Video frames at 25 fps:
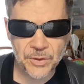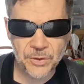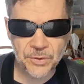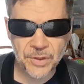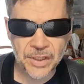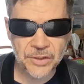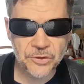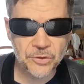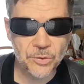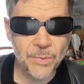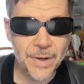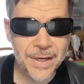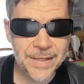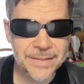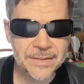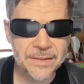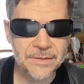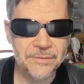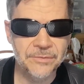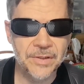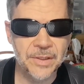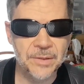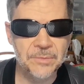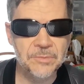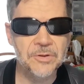gâteau basque,
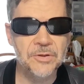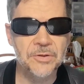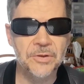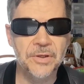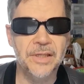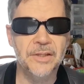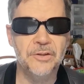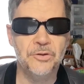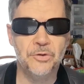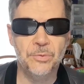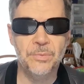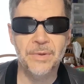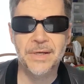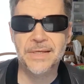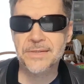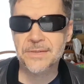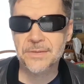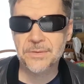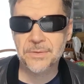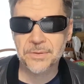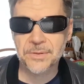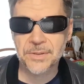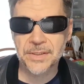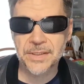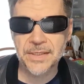évidemment, le gâteau
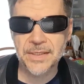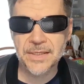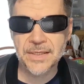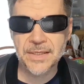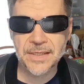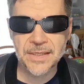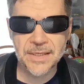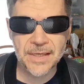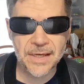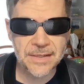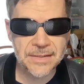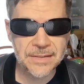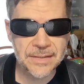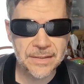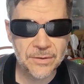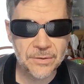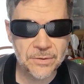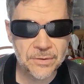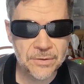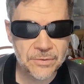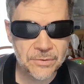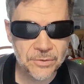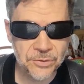basque qui est excellent,